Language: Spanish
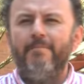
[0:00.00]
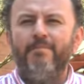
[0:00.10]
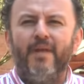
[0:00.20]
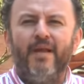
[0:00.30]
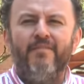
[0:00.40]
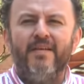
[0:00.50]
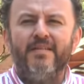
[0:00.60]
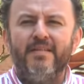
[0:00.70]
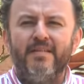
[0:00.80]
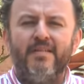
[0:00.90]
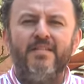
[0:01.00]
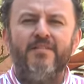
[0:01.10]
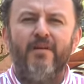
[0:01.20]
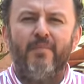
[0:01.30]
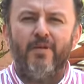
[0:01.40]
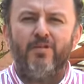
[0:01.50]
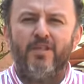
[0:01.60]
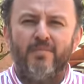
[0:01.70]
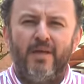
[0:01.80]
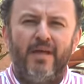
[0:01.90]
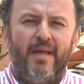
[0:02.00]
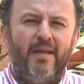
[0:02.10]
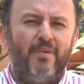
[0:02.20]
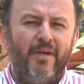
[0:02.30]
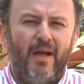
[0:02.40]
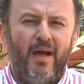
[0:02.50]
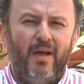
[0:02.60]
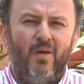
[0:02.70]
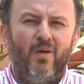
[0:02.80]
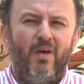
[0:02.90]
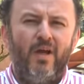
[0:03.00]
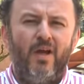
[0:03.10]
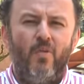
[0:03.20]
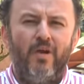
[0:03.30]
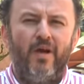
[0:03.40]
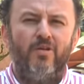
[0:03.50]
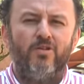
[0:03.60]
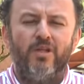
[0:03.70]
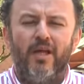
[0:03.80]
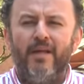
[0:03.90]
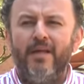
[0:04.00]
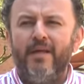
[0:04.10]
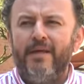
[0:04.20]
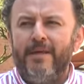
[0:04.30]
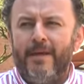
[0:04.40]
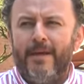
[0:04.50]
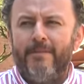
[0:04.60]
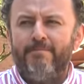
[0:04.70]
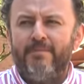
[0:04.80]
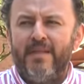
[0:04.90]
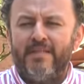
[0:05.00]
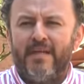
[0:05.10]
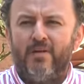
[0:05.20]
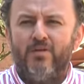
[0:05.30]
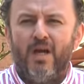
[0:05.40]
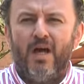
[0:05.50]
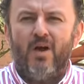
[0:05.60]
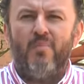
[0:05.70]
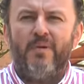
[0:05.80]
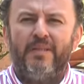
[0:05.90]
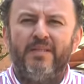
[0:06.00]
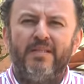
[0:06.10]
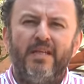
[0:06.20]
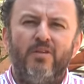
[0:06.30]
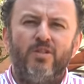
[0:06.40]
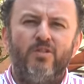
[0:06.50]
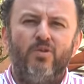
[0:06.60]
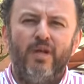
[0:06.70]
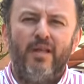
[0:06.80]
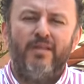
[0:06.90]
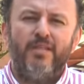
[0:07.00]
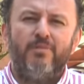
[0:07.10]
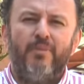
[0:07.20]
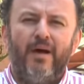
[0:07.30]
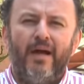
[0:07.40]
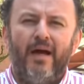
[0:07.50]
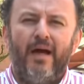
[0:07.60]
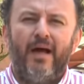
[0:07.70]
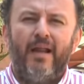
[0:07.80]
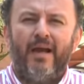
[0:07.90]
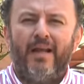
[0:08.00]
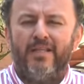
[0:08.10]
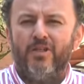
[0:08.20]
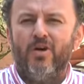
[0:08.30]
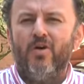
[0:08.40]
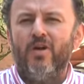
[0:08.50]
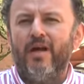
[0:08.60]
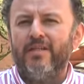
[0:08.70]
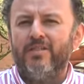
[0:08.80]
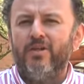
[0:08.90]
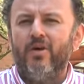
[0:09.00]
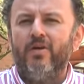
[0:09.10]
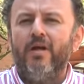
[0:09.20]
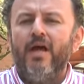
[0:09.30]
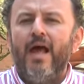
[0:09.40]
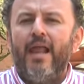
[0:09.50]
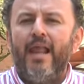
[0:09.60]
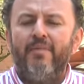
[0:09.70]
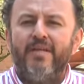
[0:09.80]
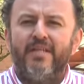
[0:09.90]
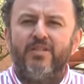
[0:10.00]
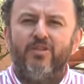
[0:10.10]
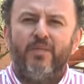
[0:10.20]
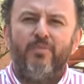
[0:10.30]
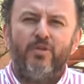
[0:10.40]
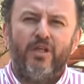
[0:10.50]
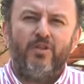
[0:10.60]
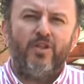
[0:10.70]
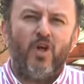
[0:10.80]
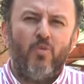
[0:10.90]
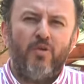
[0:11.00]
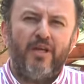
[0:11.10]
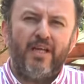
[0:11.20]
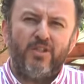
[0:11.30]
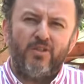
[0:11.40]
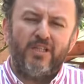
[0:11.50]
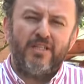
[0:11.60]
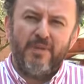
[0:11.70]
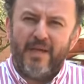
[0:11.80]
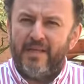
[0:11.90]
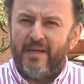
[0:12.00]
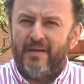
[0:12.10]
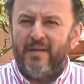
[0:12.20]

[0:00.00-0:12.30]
Em, el énfasis en cibermedios transmedia del pregrado en comunicación social eh, desarrolla competencias en los estudiantes para la creación, la gestión, la administración de proyectos de comunicación transmedia.